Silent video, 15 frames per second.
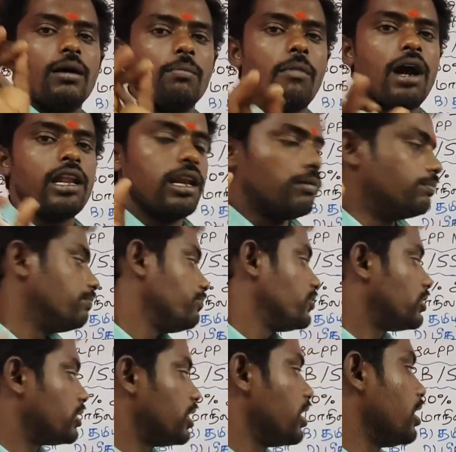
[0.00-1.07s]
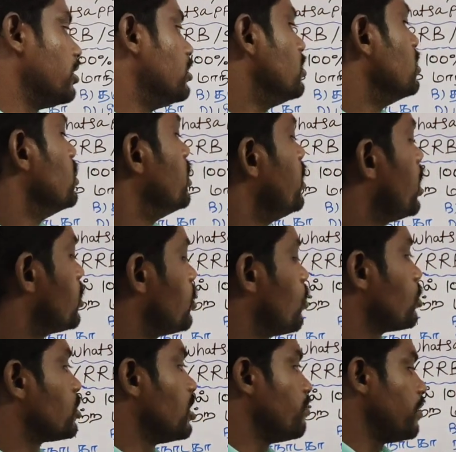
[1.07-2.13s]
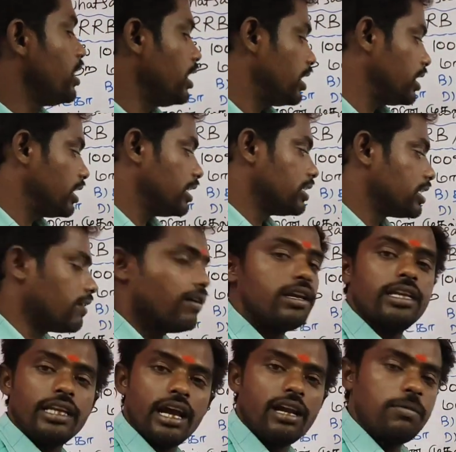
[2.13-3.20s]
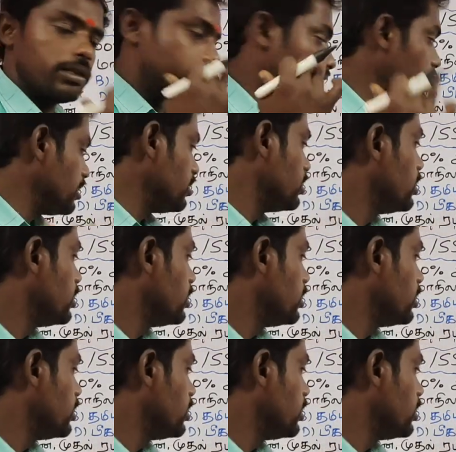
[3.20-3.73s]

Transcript: மாநிலம் சரிங்களா நெக்ஸ்ட் கொஸ்டின் நம்பர் செவன் ஏழு பார்த்தீங்கன்னா